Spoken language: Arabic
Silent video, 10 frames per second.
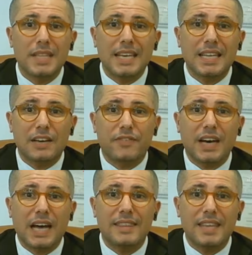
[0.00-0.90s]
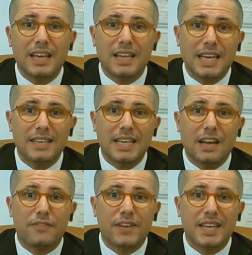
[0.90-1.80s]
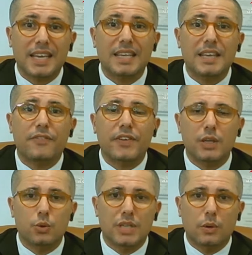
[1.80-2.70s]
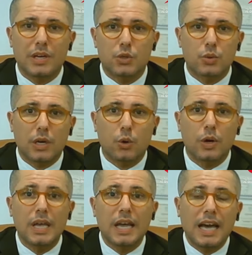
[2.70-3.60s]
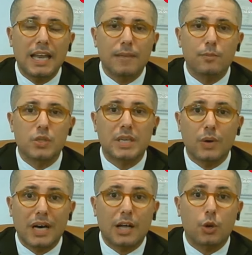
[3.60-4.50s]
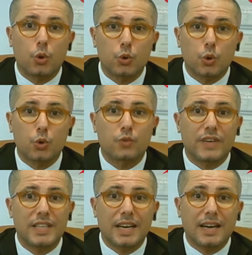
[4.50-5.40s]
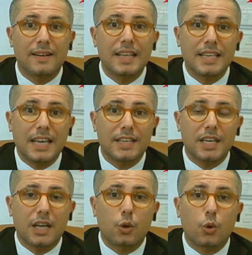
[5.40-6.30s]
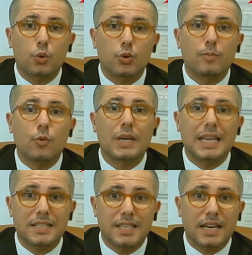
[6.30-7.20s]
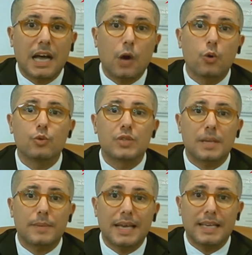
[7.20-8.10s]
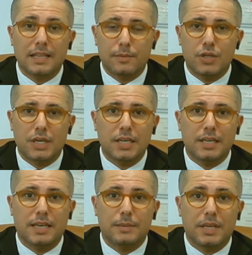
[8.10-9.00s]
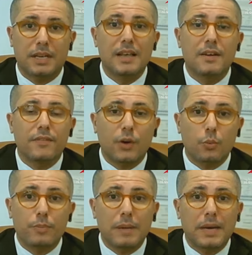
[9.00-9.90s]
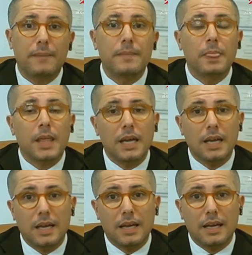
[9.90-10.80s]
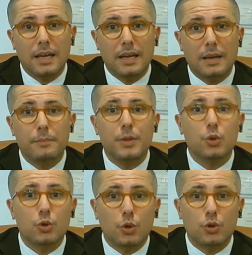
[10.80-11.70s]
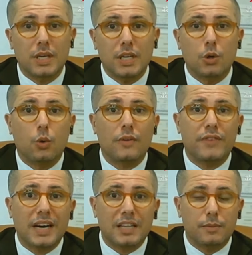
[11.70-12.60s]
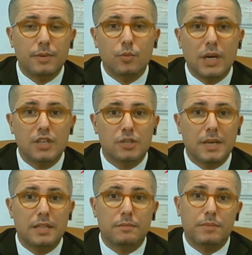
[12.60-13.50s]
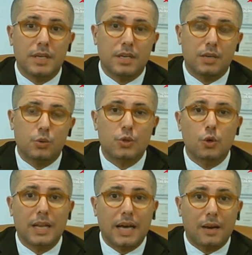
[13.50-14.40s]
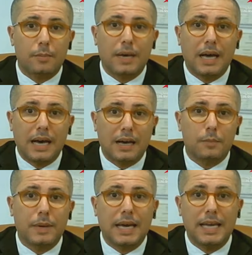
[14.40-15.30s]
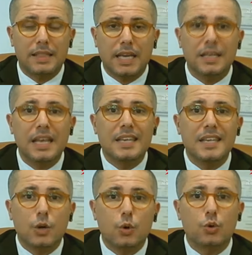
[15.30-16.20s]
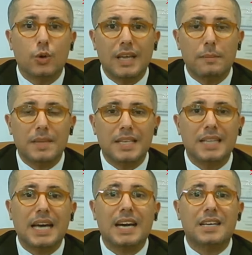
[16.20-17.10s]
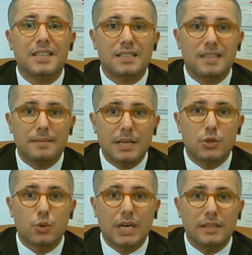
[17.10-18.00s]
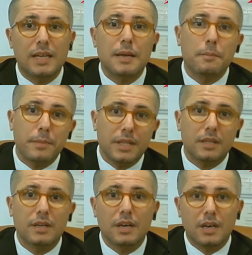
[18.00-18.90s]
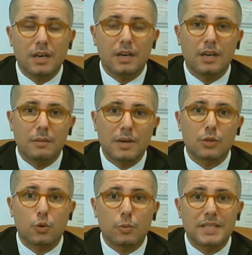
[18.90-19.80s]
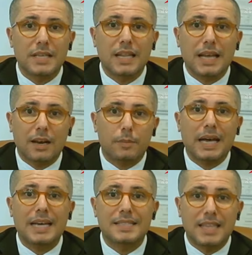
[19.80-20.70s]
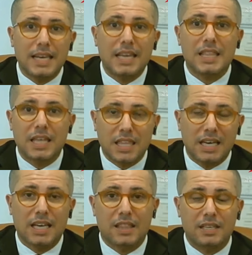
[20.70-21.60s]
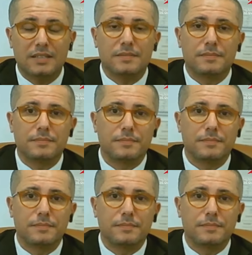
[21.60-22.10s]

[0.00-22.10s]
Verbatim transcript: وبذلك فأن آه، يعني الفريق يفقد توازنه على مستوى الخطوط فنرى يعني الخطوط منكسرة أو متباعدة بشكل كبير فربما آه، آه، بدون رودريجو وفقط بمهاجمين بأسلوب الأربعة أربعة اثنين يكون ريال مدريد أكثر تماسكا من منظومة الأربعة ثلاثة ثلاثة